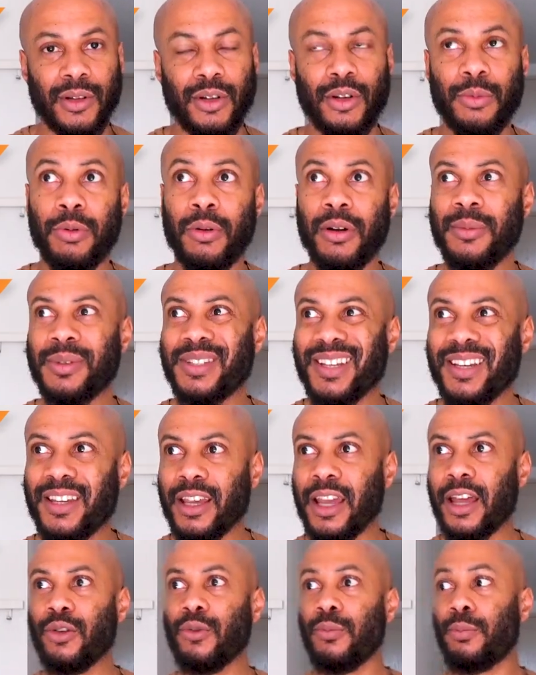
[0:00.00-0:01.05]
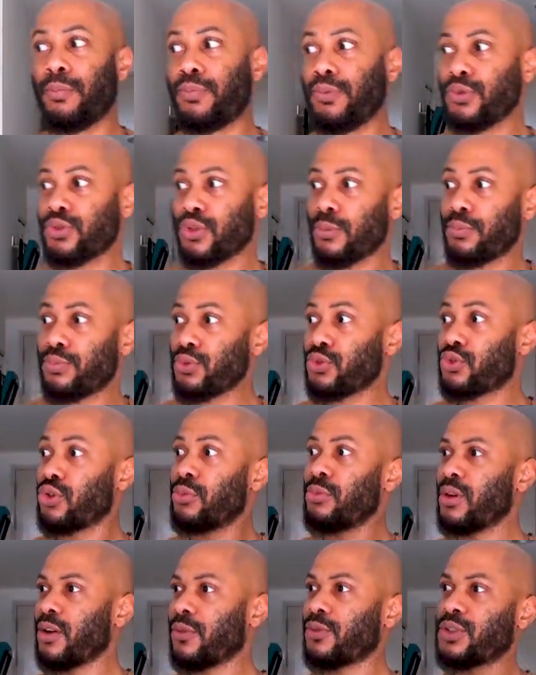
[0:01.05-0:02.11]
Le problème c'est qu'il y a de plus en plus de
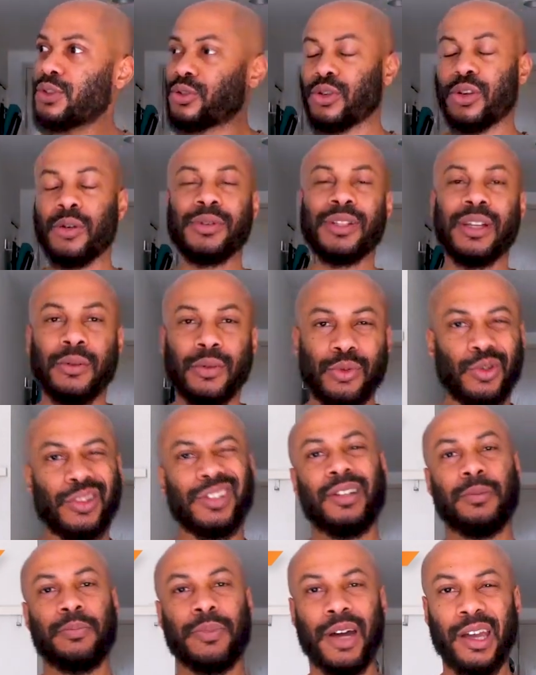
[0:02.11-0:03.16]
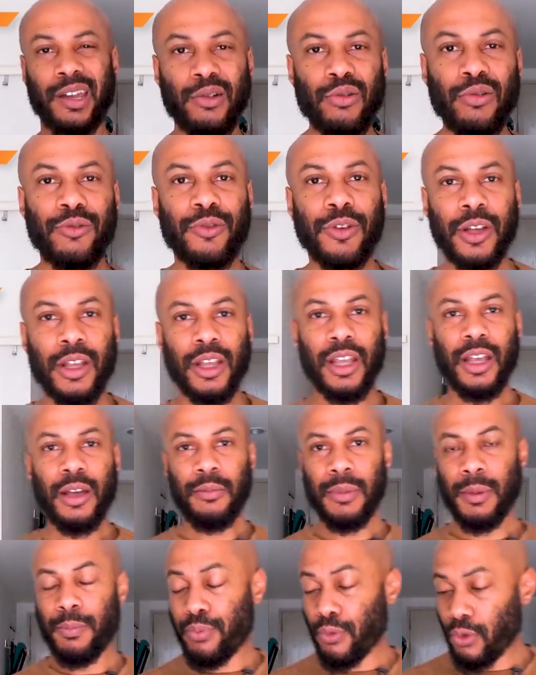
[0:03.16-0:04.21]
meufs qui sont comme ça. Donc toi ça te paraît ouf.
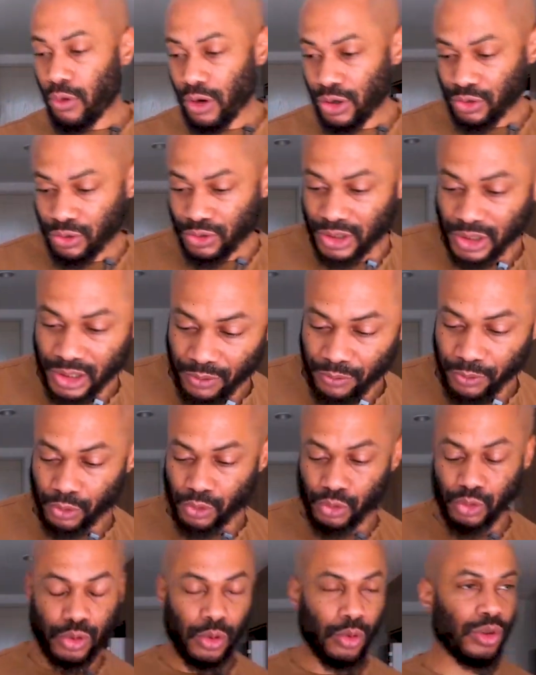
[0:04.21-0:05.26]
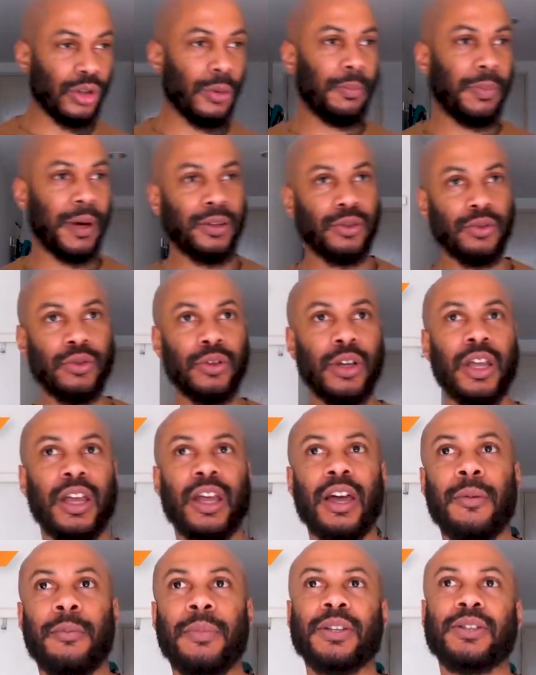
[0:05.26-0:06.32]
Mais pourquoi je te dis qu'il faut que tu sois au top partout
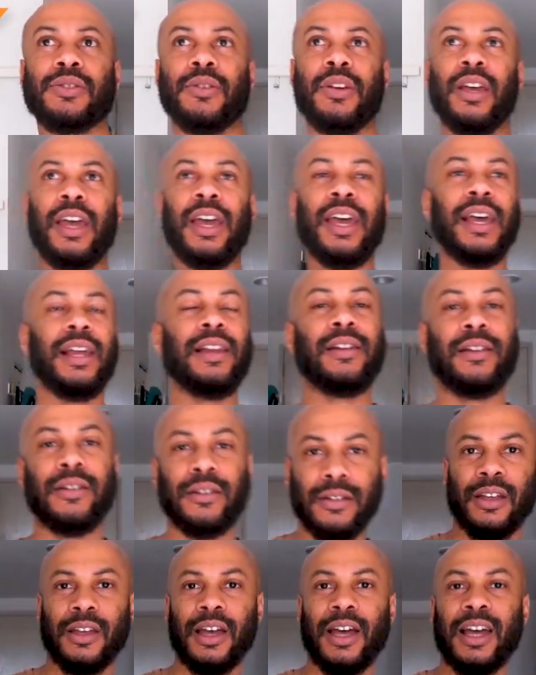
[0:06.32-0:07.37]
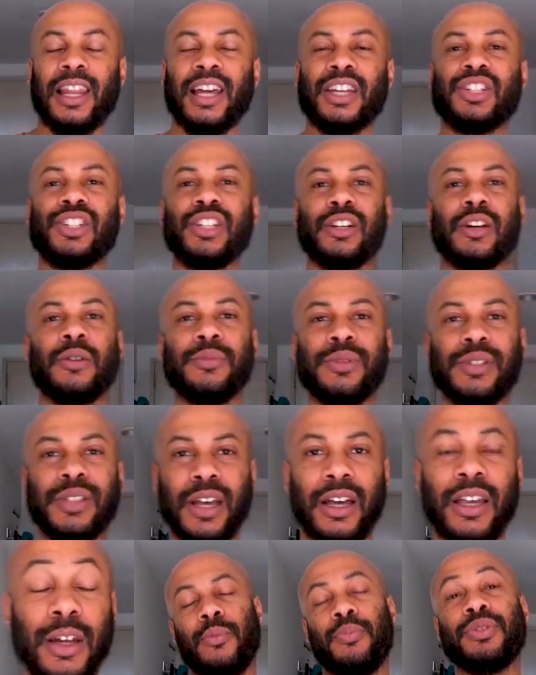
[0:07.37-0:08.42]
Parce que elle, elle agit comme
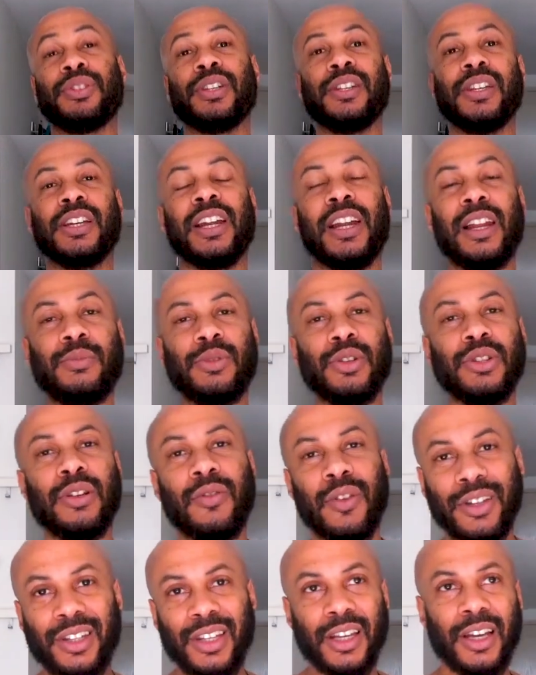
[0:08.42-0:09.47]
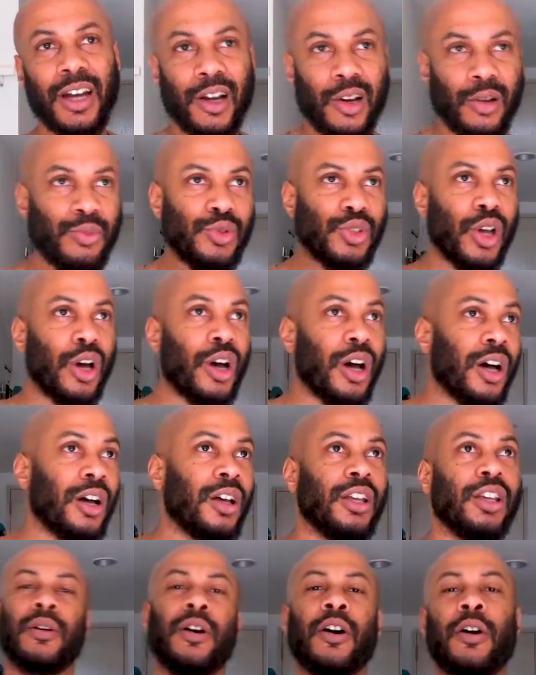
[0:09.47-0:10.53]
ça et en plus elle dit qu'elle a l'habitude d'avoir des gars comme ça.
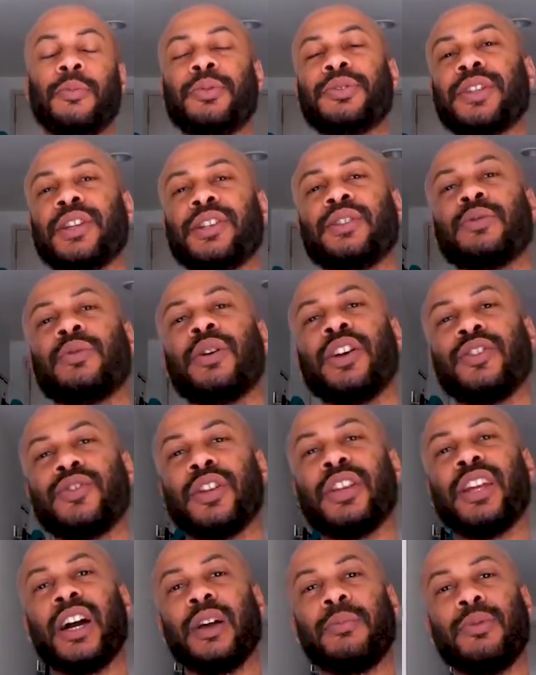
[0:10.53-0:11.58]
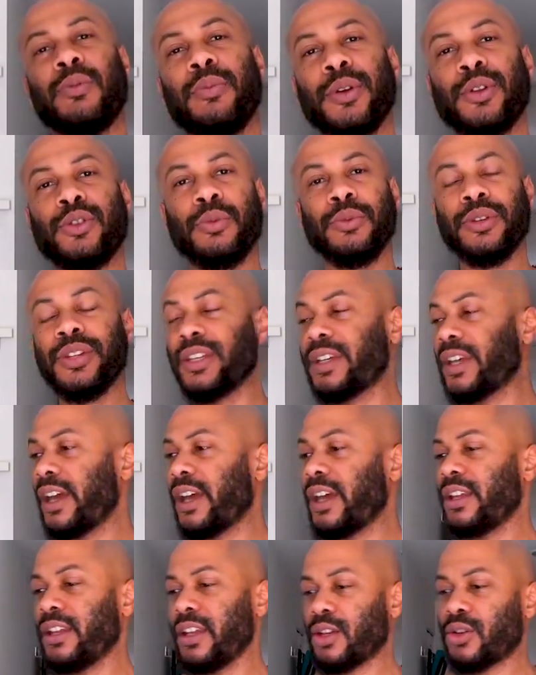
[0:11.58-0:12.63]
En plus elle dit ouais je viens de la République
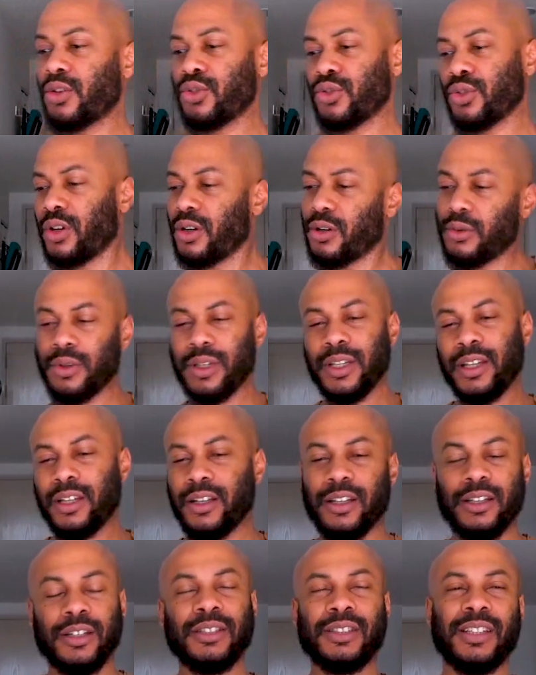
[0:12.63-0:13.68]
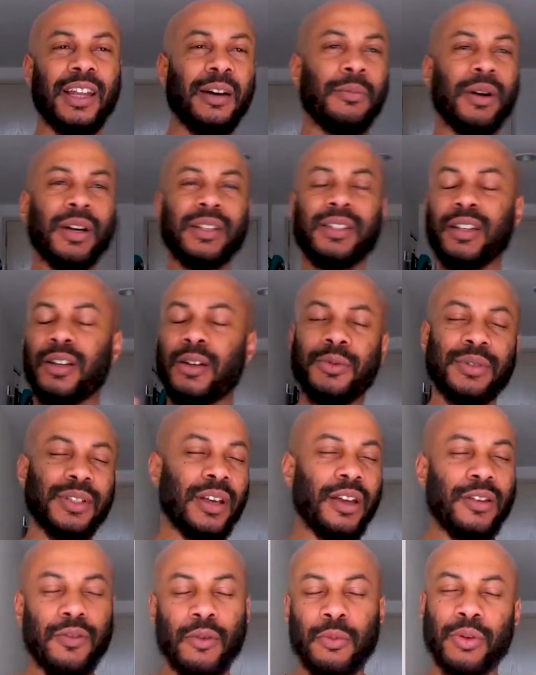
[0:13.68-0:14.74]
dominicaine et que oh, oui là-bas c'est comme
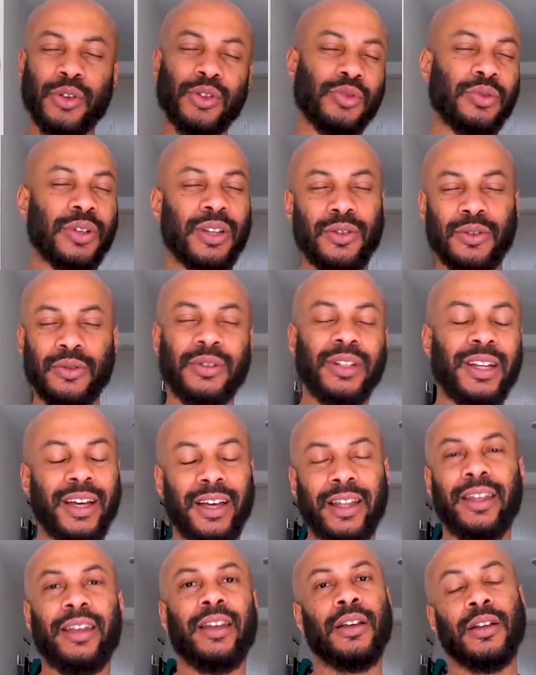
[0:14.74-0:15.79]
ça, il faut prendre soin de nous. Ah,